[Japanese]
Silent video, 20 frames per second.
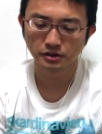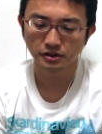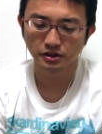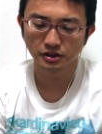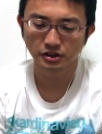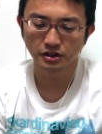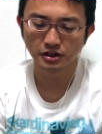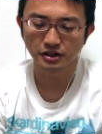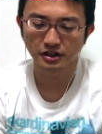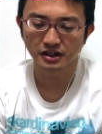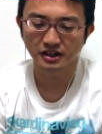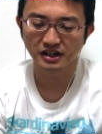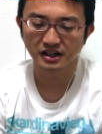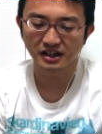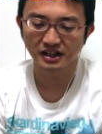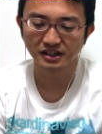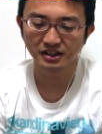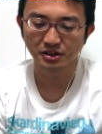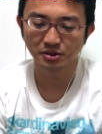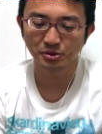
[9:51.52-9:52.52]
いや、なん
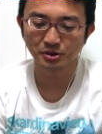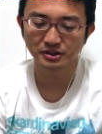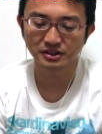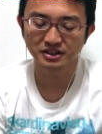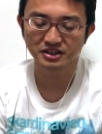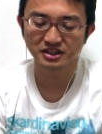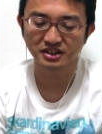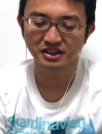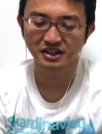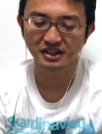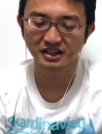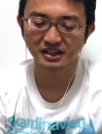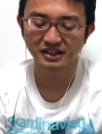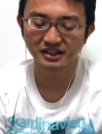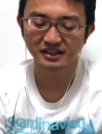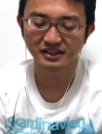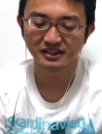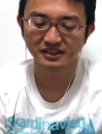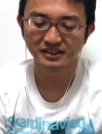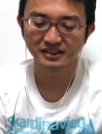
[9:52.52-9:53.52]
か、相手の形が、
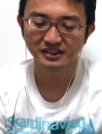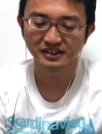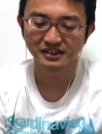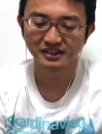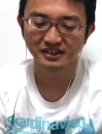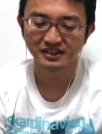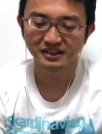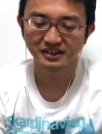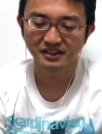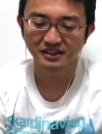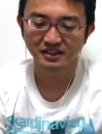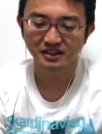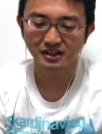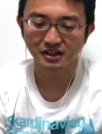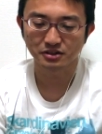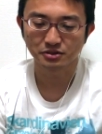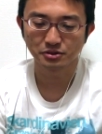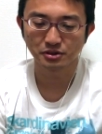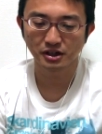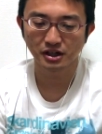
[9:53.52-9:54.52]

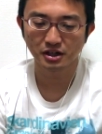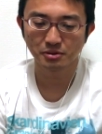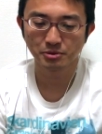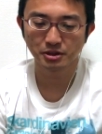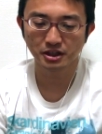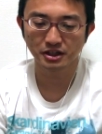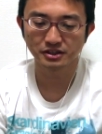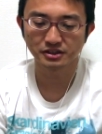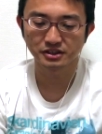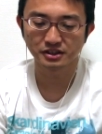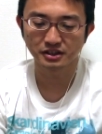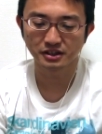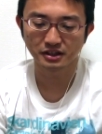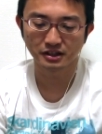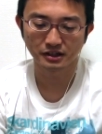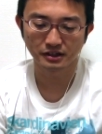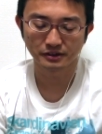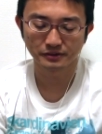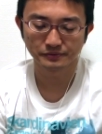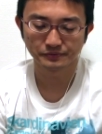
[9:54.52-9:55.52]
角換わりみたいですね。